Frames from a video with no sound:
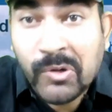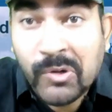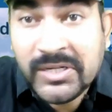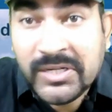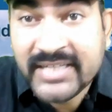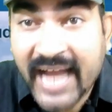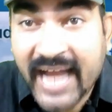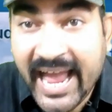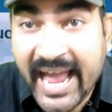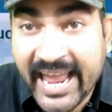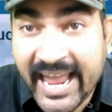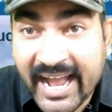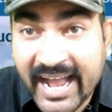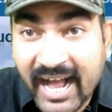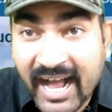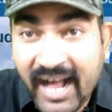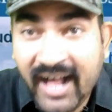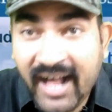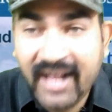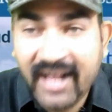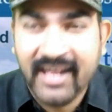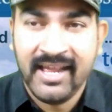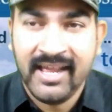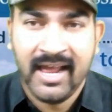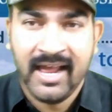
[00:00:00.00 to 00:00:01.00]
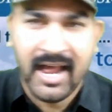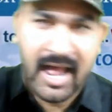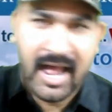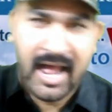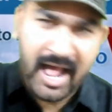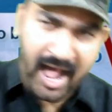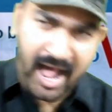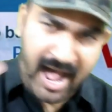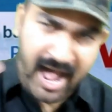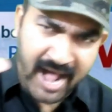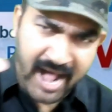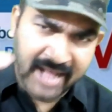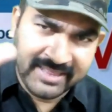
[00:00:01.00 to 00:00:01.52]
खुल जाएगा
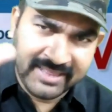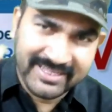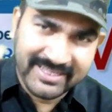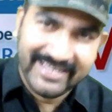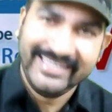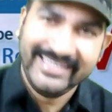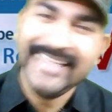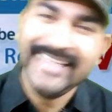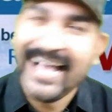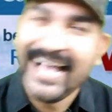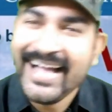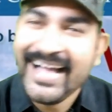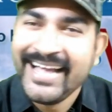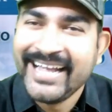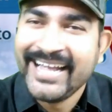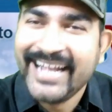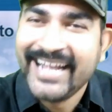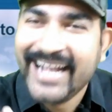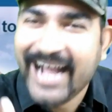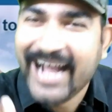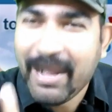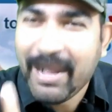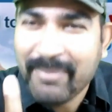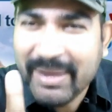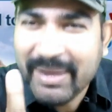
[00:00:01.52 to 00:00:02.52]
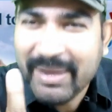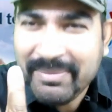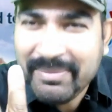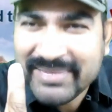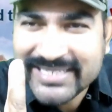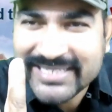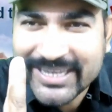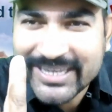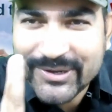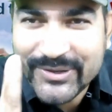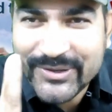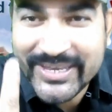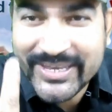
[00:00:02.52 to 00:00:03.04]
हाथ या कमल में
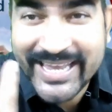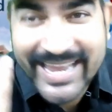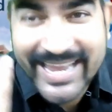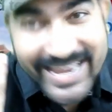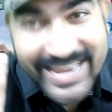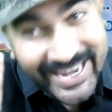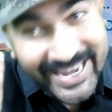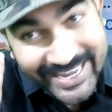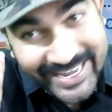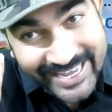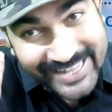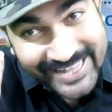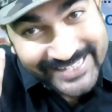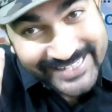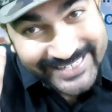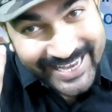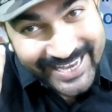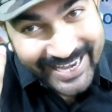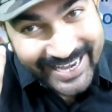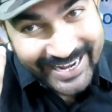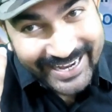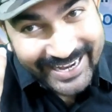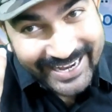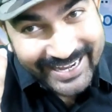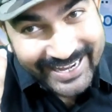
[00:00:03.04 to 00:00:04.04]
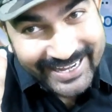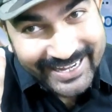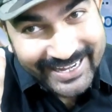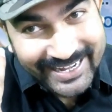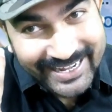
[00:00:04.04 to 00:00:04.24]
से कोई एक खिल जाएगा